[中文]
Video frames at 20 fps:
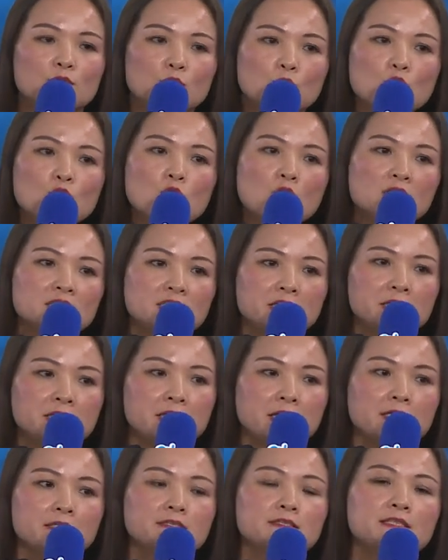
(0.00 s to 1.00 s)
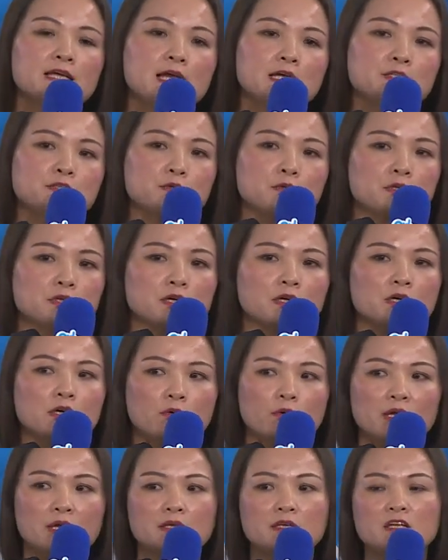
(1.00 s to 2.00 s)
如果今天在座的各
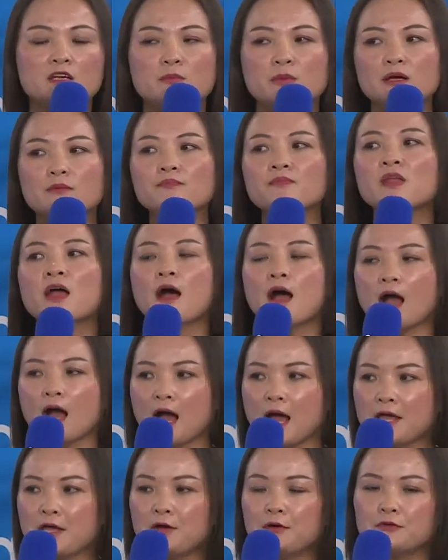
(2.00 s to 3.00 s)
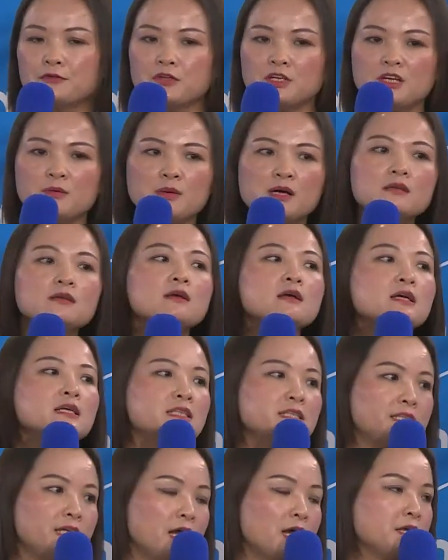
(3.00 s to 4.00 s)
位，你们还有你们
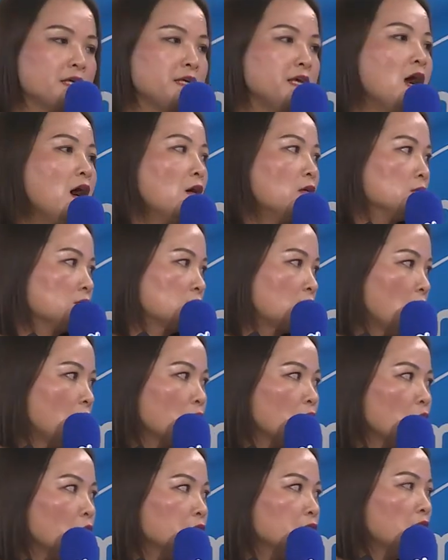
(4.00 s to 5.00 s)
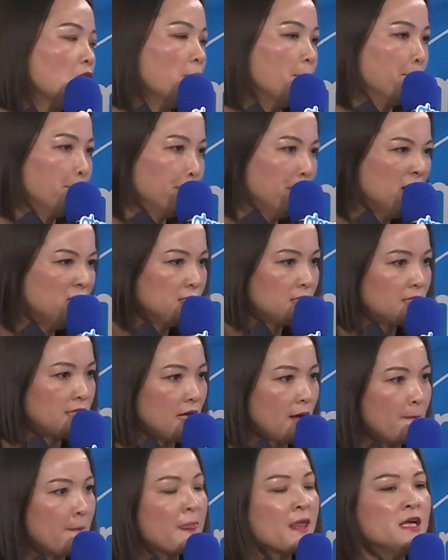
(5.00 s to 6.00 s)
想要成功的梦
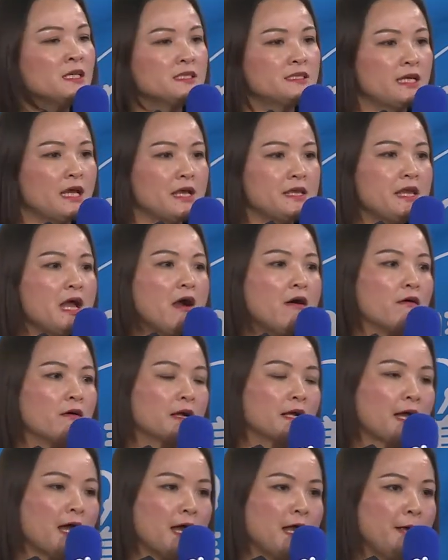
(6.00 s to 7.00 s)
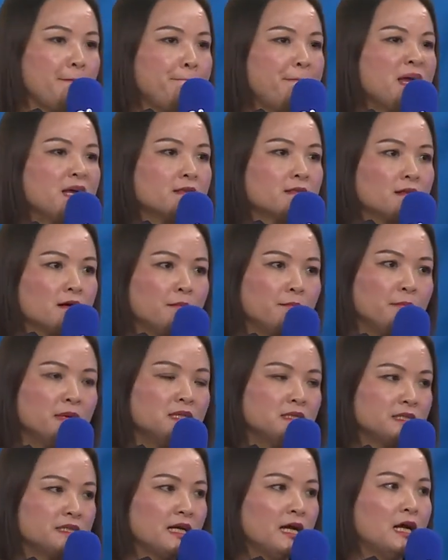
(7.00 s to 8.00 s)
想，想要改变的
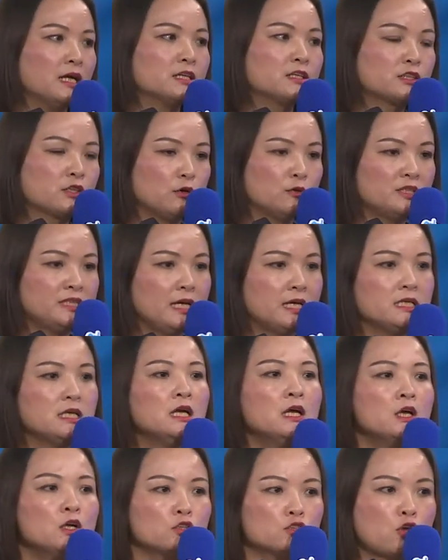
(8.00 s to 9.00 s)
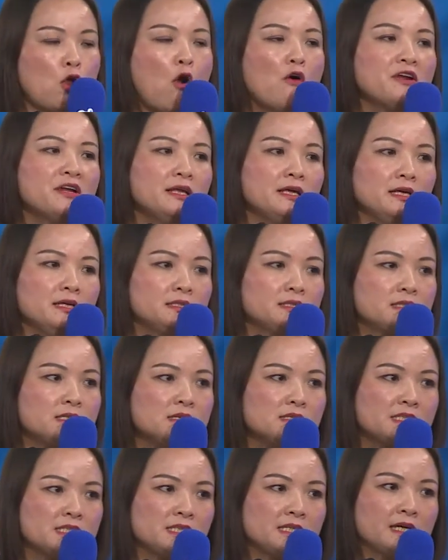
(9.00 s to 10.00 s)
梦想，首先从你
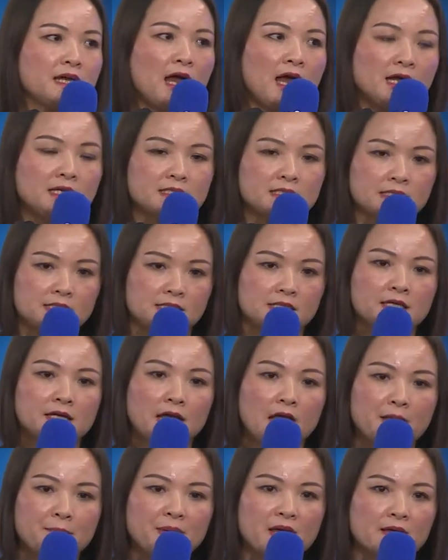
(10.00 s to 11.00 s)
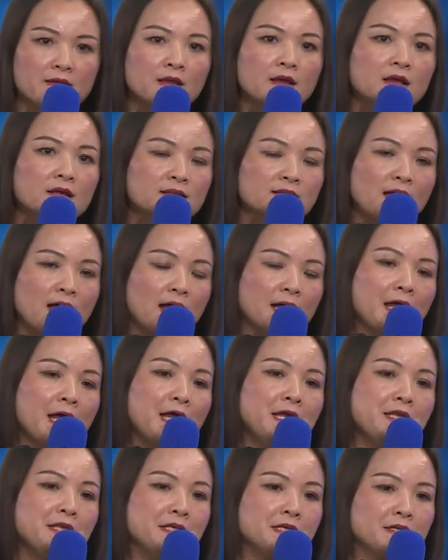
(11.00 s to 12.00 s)
自己开始改变，打
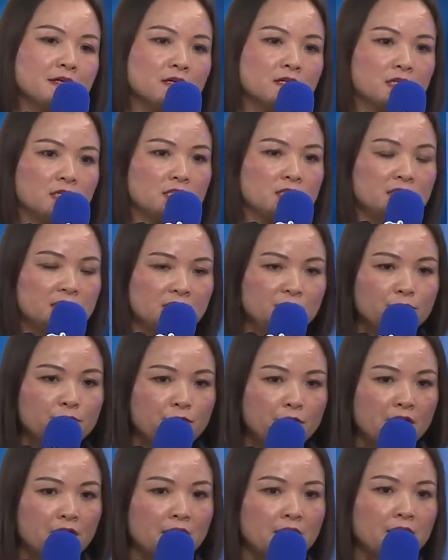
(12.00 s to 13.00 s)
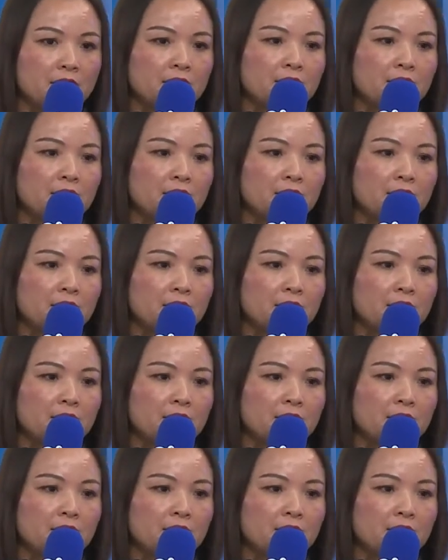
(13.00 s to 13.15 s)
开你的心扉，